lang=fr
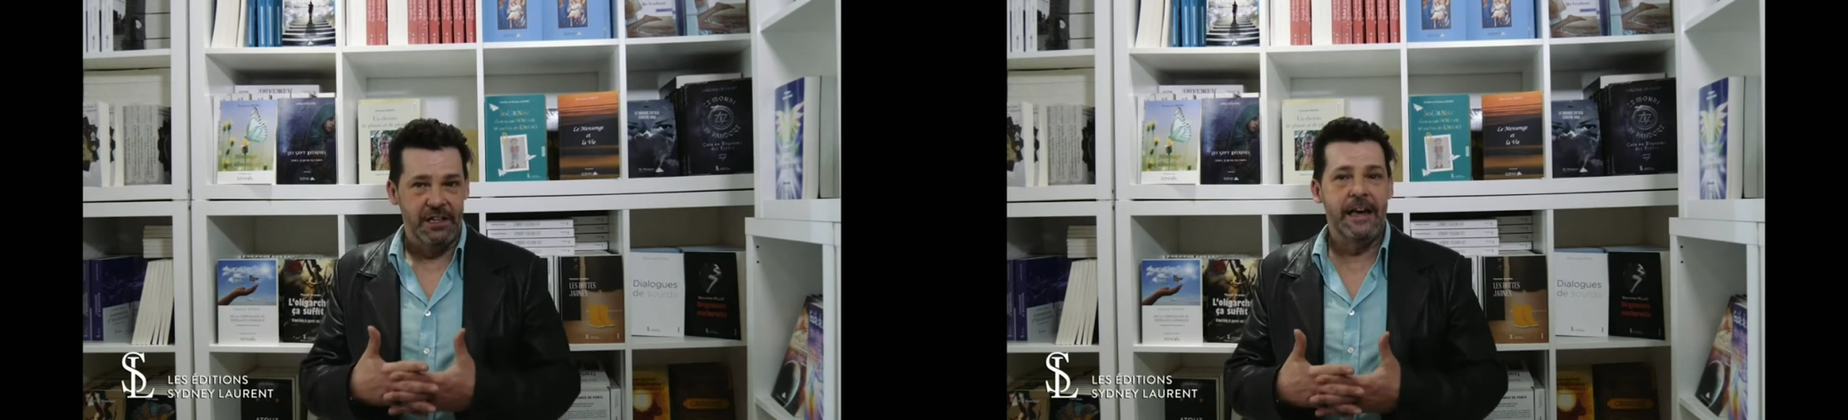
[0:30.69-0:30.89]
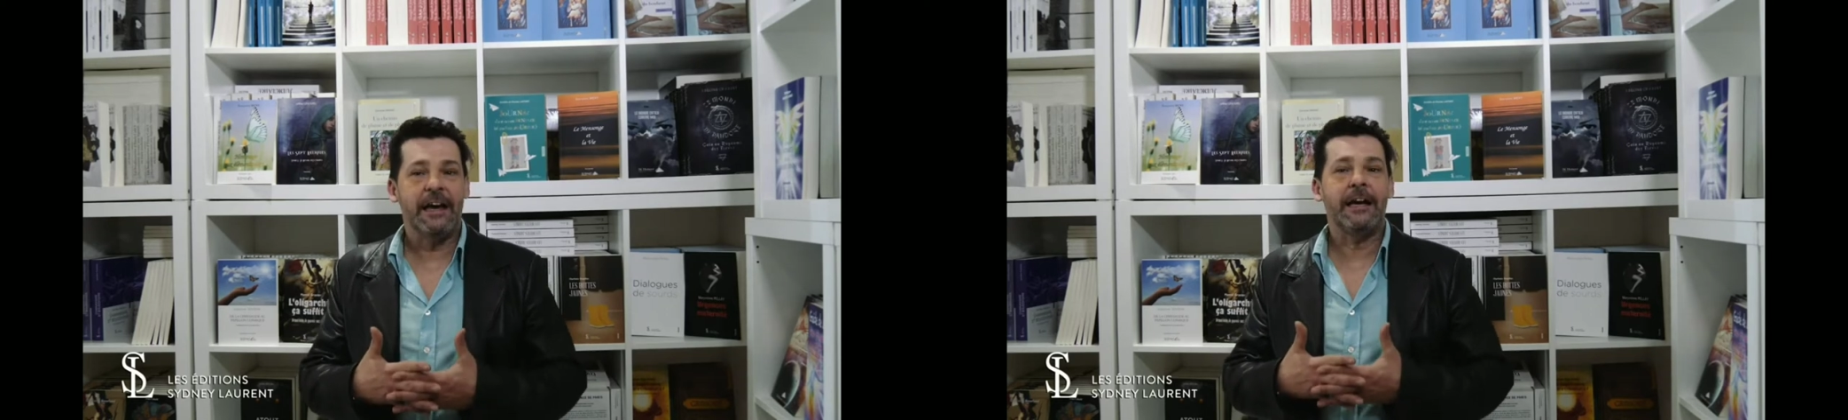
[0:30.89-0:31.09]

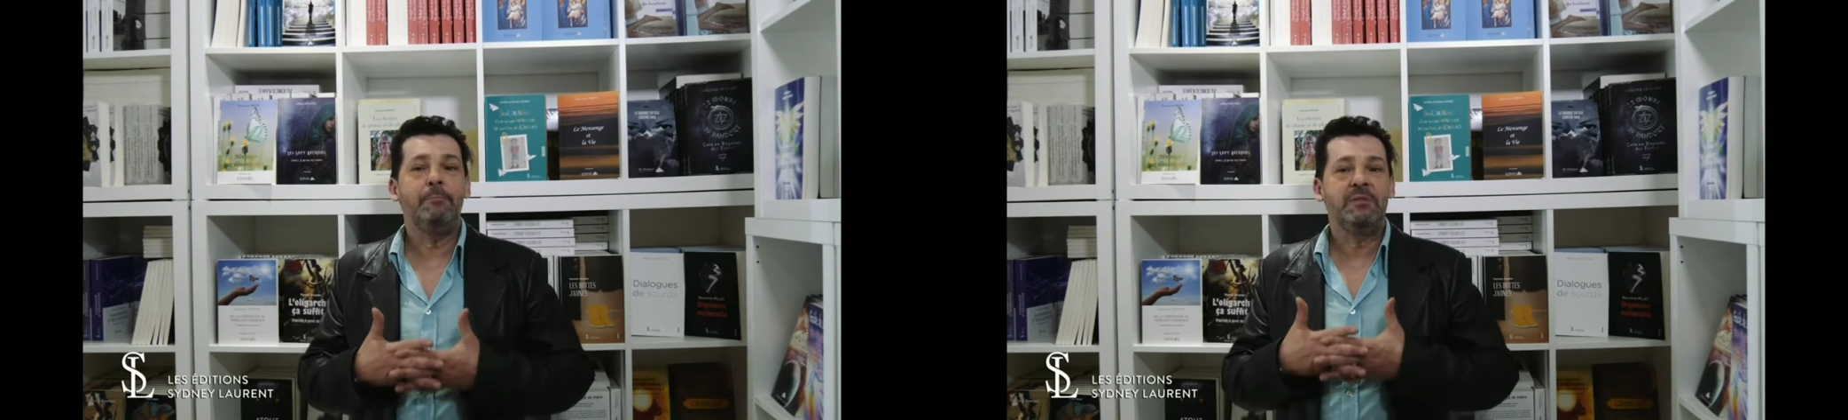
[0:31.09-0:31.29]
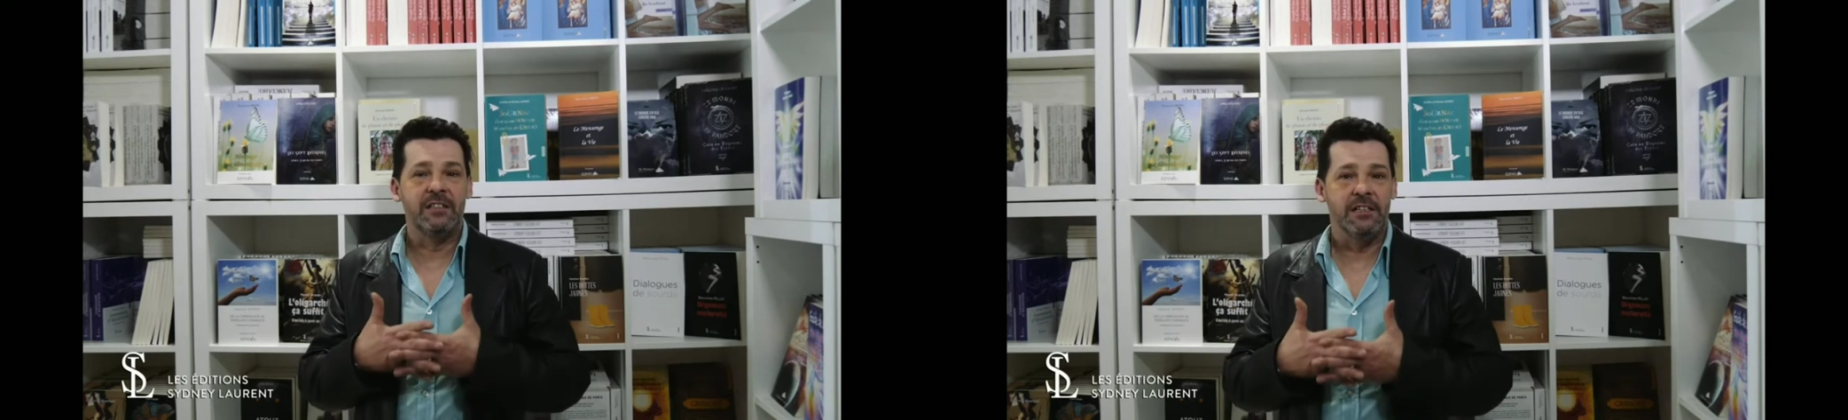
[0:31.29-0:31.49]
et à
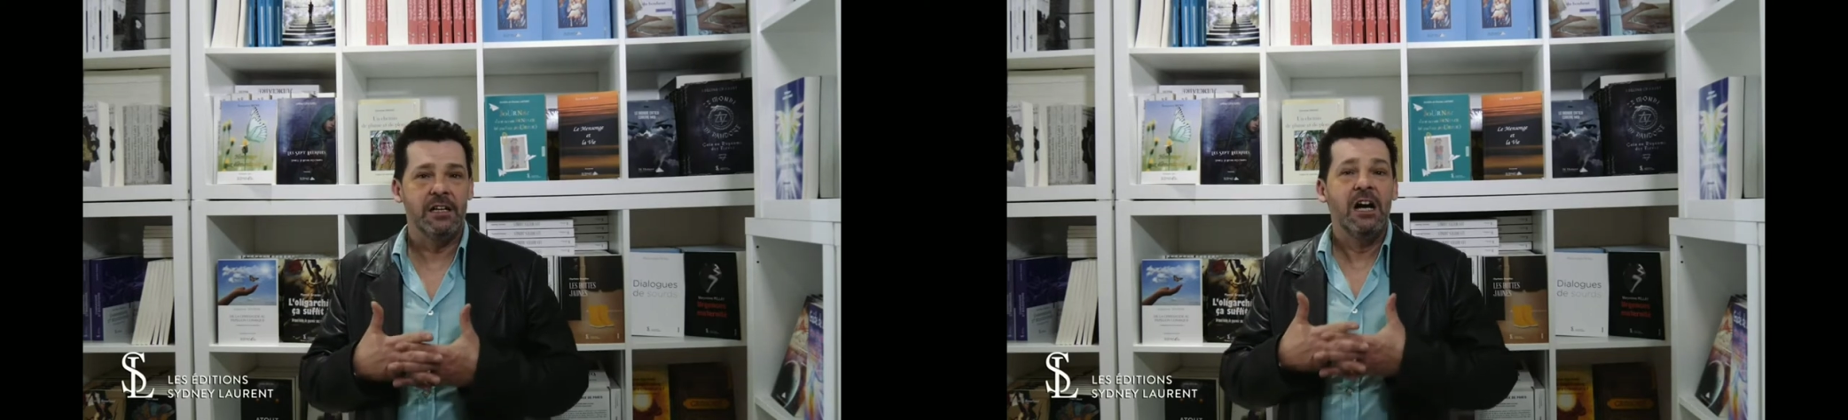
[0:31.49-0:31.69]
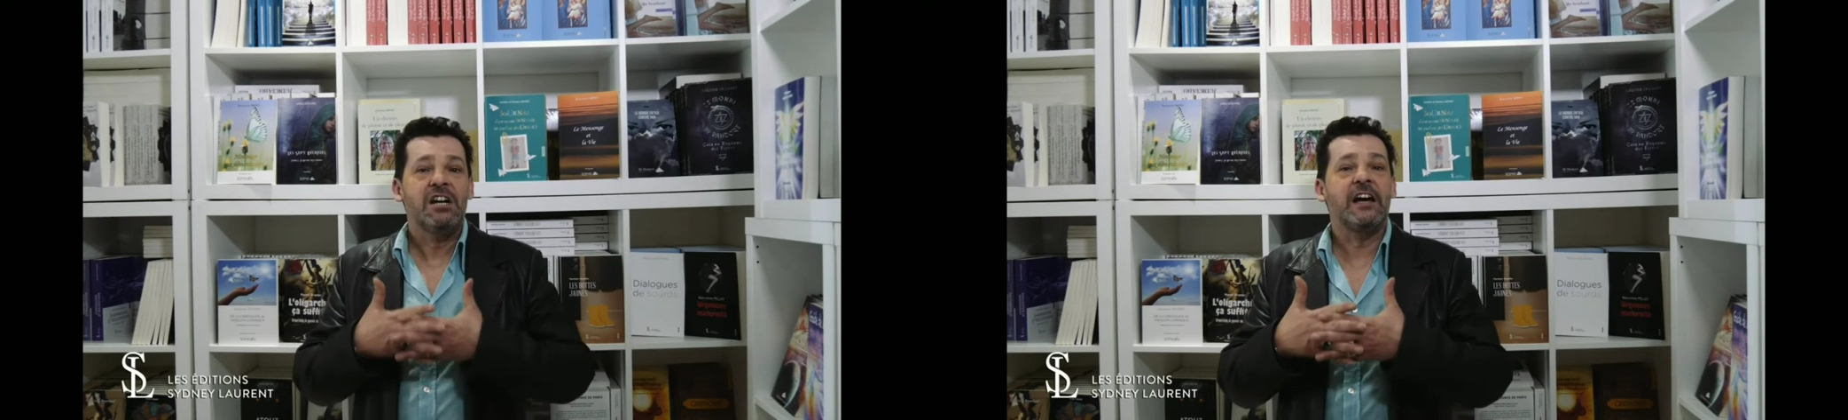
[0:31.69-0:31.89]
capter
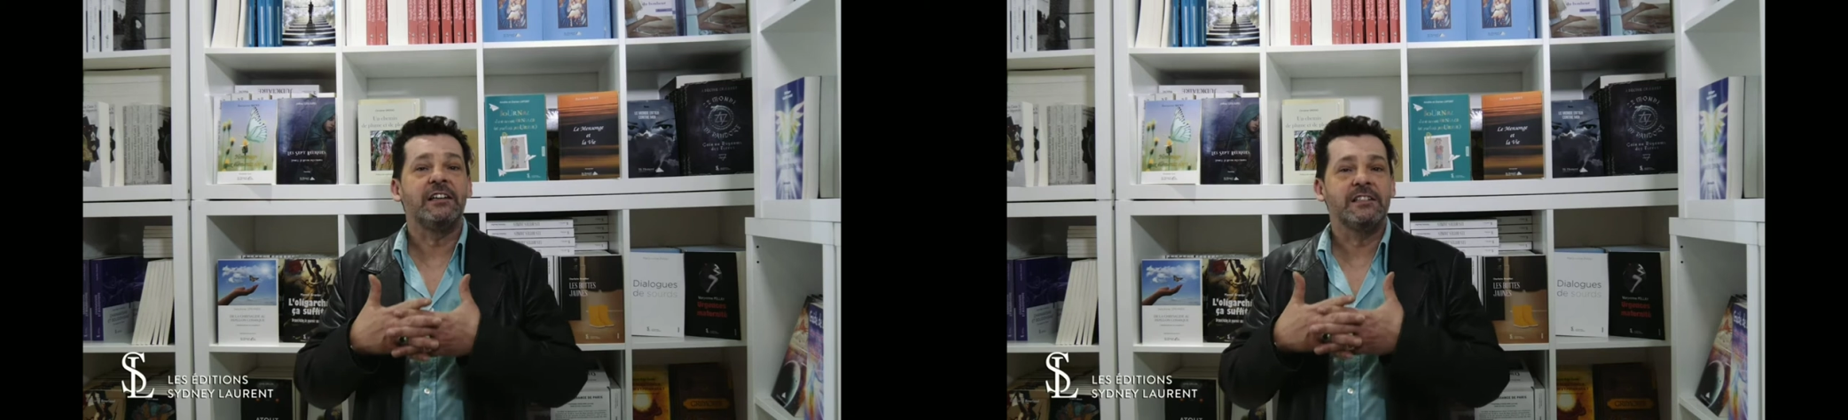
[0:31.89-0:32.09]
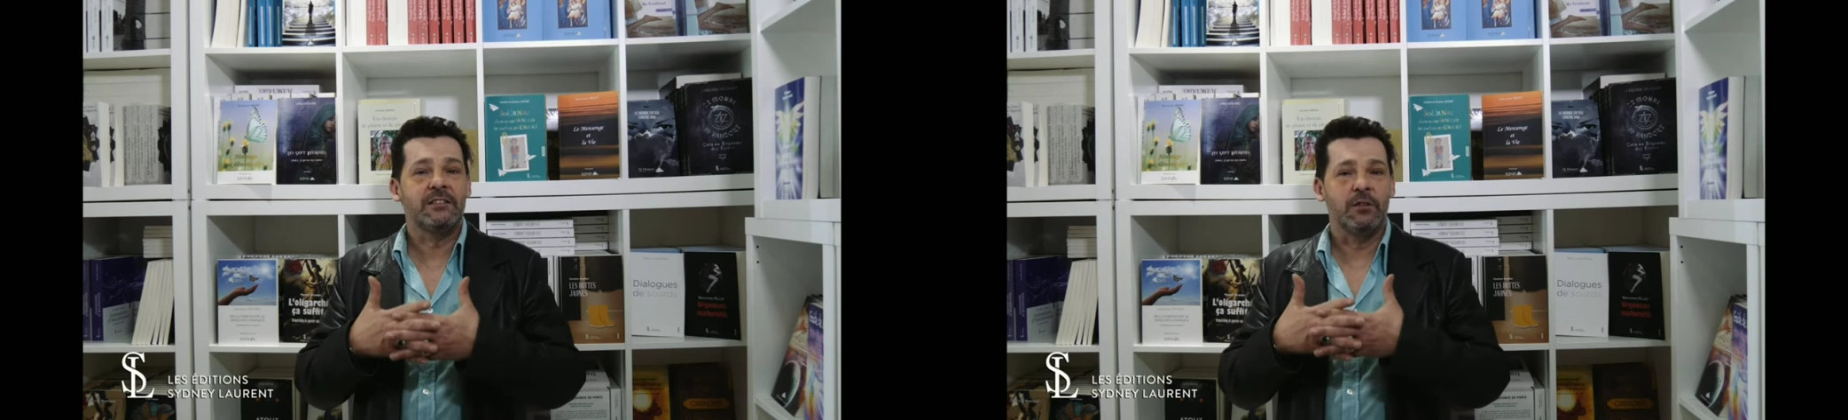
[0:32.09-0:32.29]

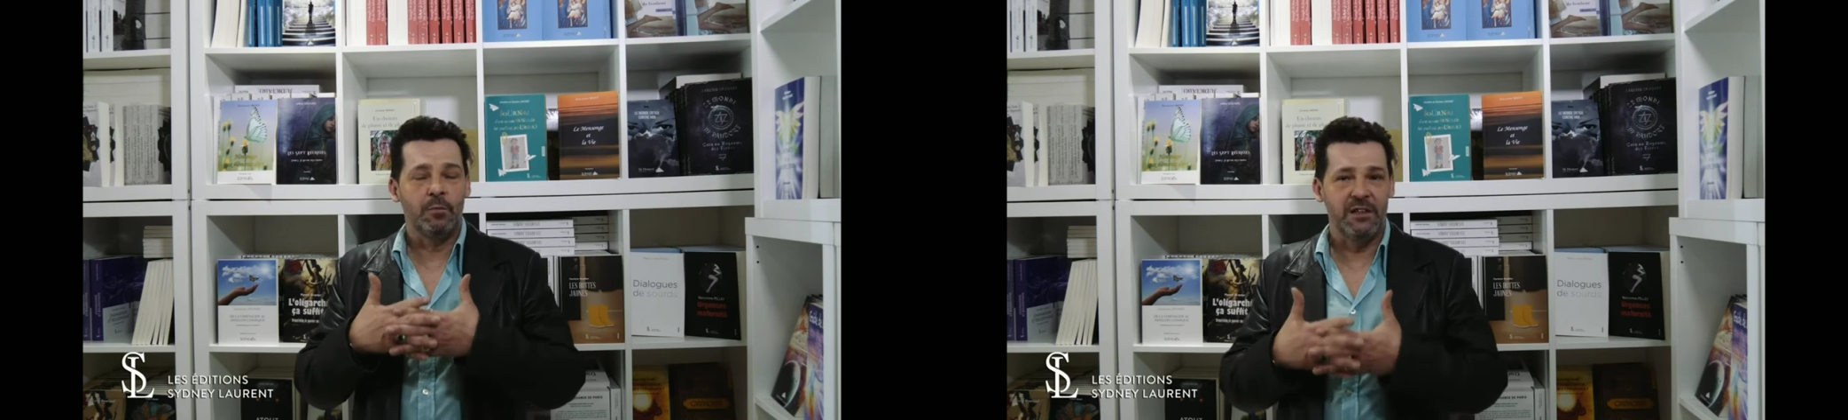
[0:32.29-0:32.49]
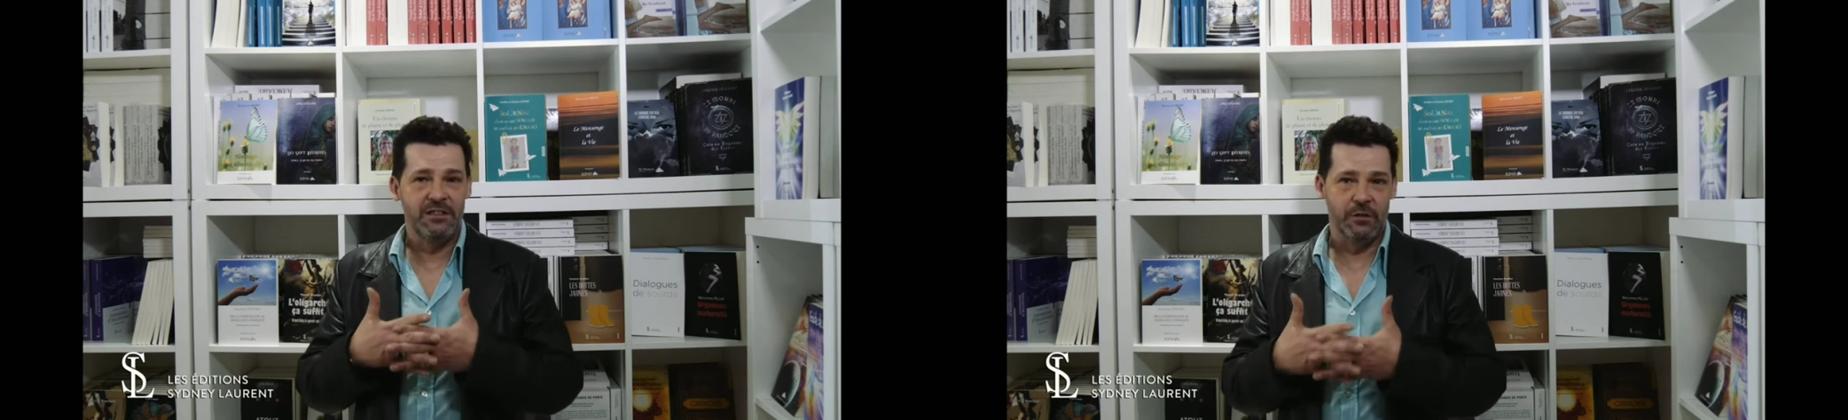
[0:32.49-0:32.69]
chaque instant
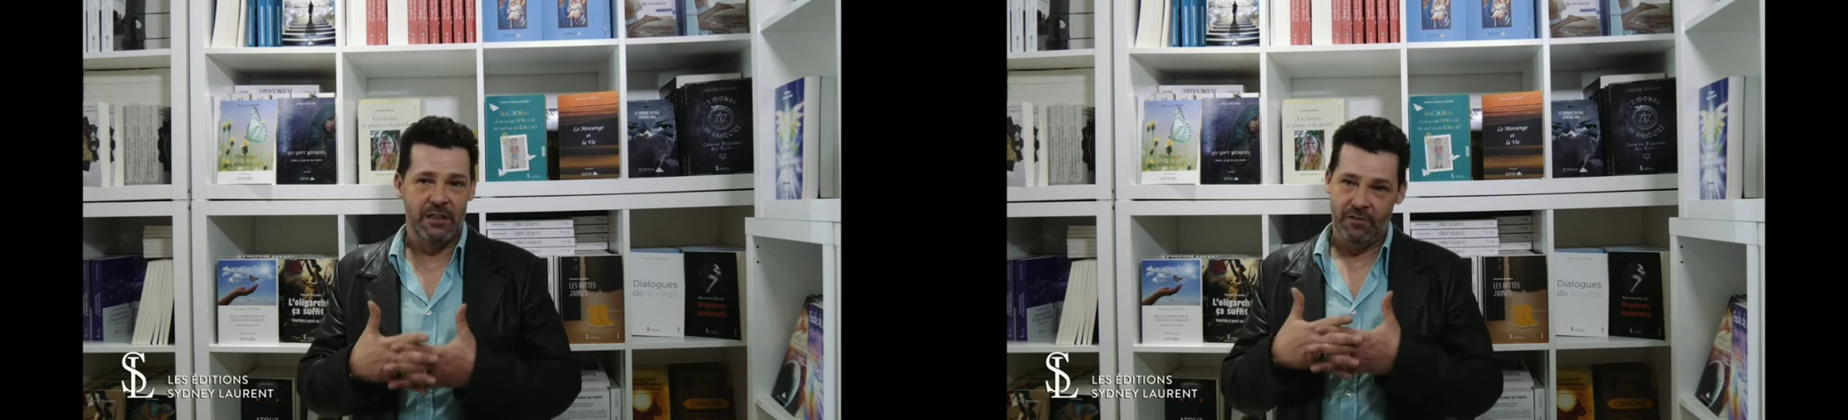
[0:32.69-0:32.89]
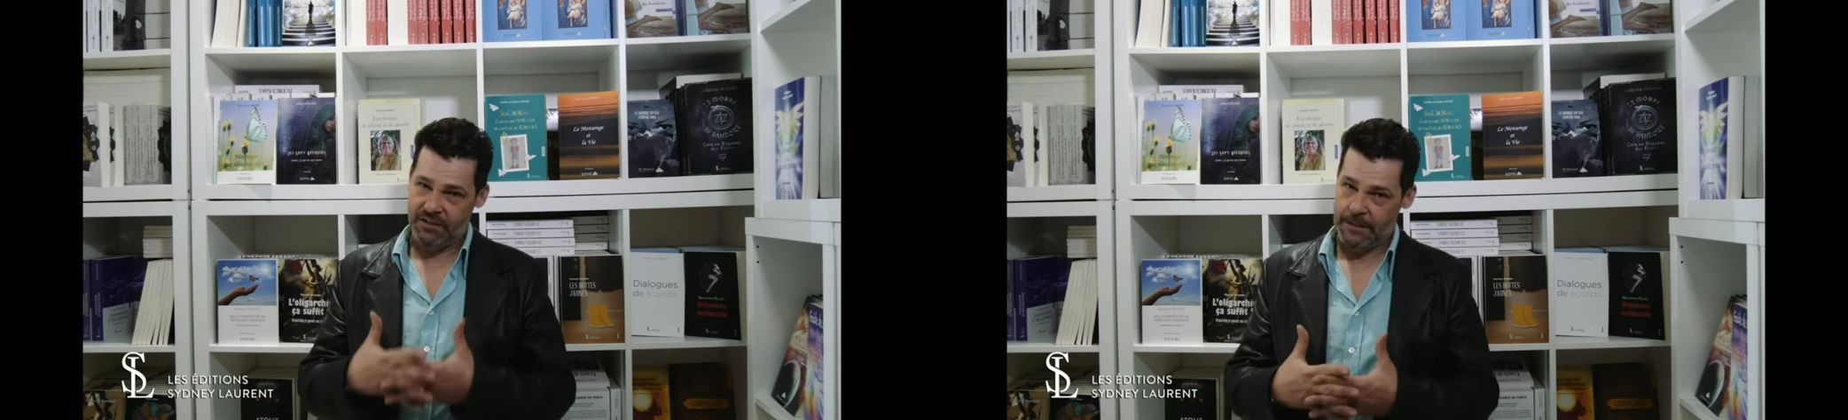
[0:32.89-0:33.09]
précieux de
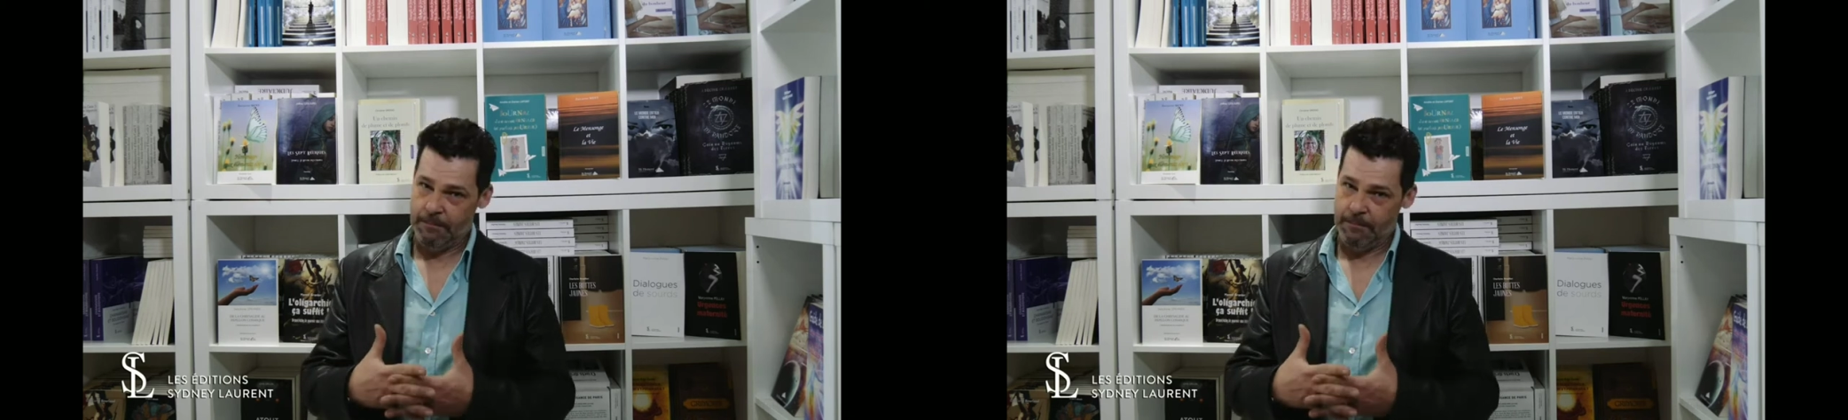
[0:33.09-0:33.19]
la vie.